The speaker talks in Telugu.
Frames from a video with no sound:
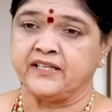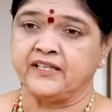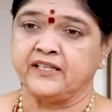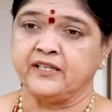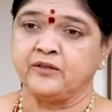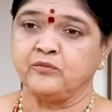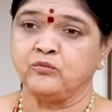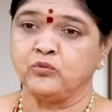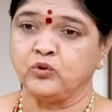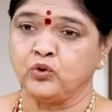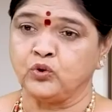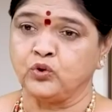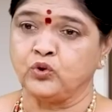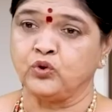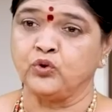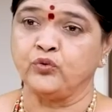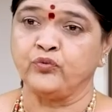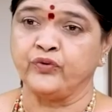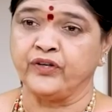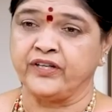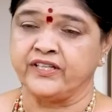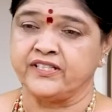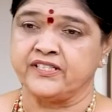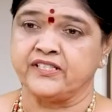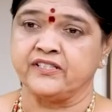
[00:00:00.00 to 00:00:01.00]
చల్లి ముగ్గు
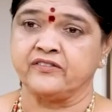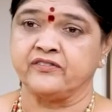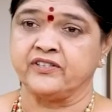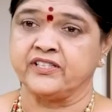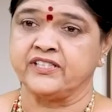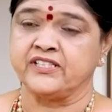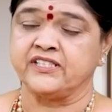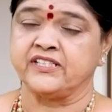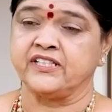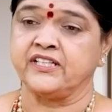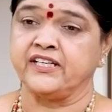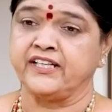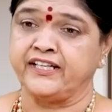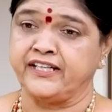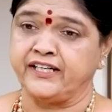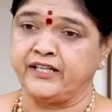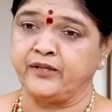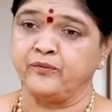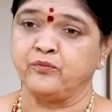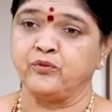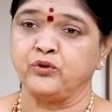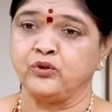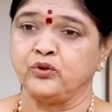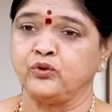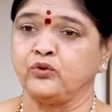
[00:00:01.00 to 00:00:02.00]
వేసి వచ్చి
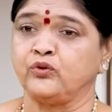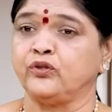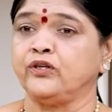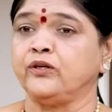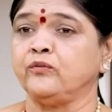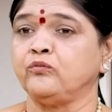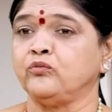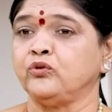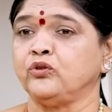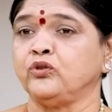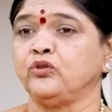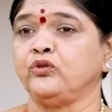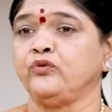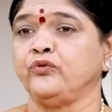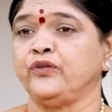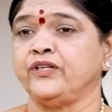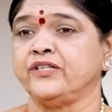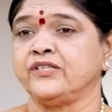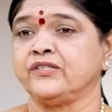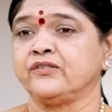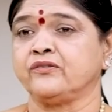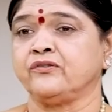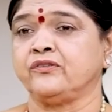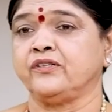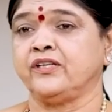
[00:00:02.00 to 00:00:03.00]
ఇంటి ముందు కూడా ముగ్గు
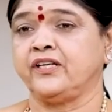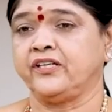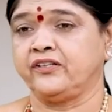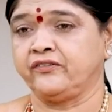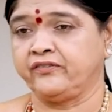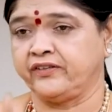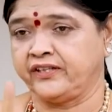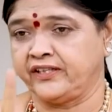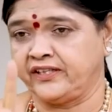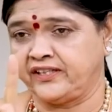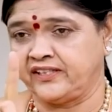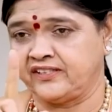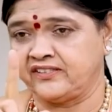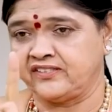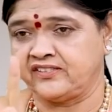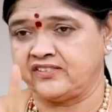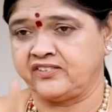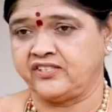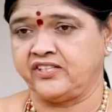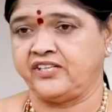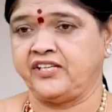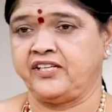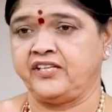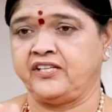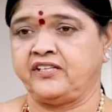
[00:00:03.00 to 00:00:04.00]
వేసుకున్నటువంటి
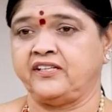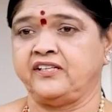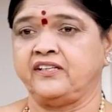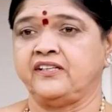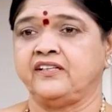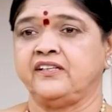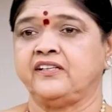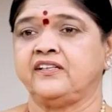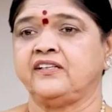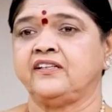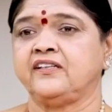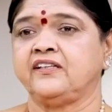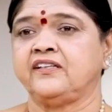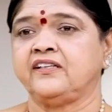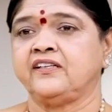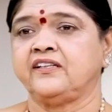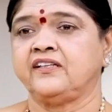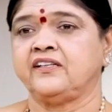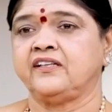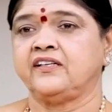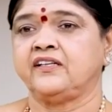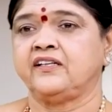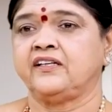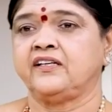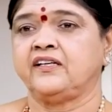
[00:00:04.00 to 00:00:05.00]
స్త్రీ
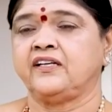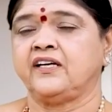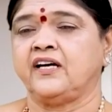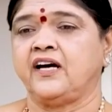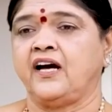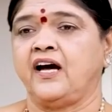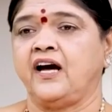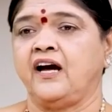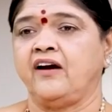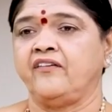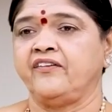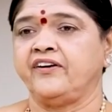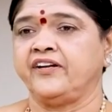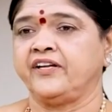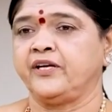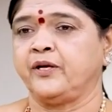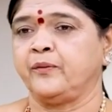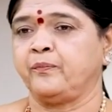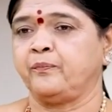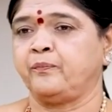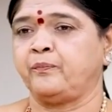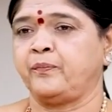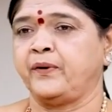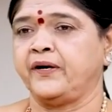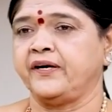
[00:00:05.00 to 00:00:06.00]

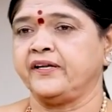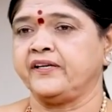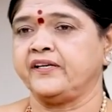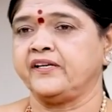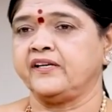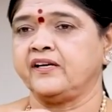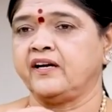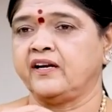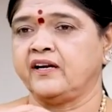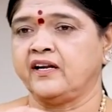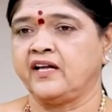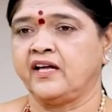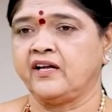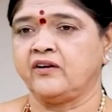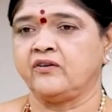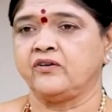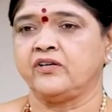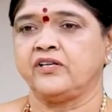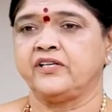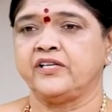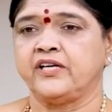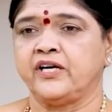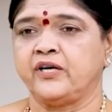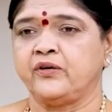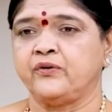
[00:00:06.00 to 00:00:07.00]
ఆవిడకి ఎప్పటికీ
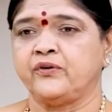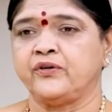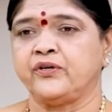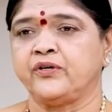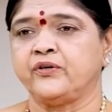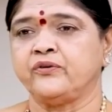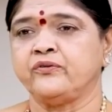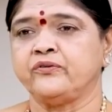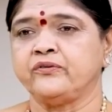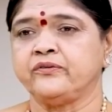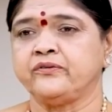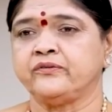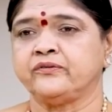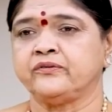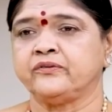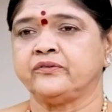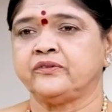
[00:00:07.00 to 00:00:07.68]
అనారోగ్యాలు ఉండవు